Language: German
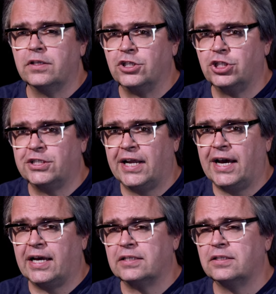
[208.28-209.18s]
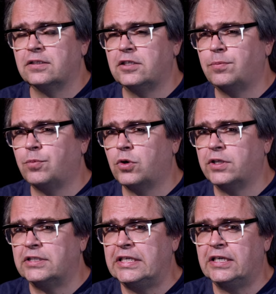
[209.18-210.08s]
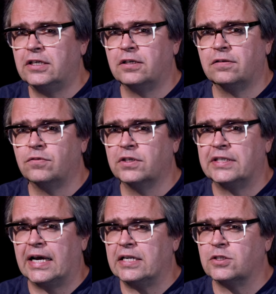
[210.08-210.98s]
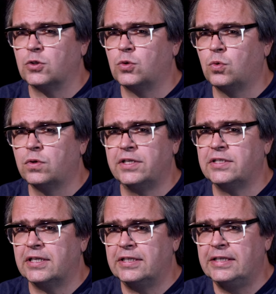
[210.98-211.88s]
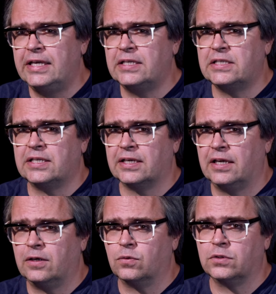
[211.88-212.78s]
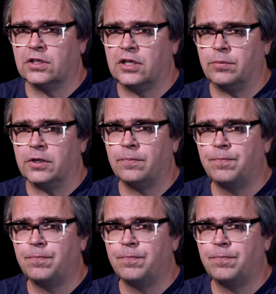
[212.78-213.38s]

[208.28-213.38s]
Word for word: Der Staat, die Politik wird da also tunlichst nichts dagegen unternehmen.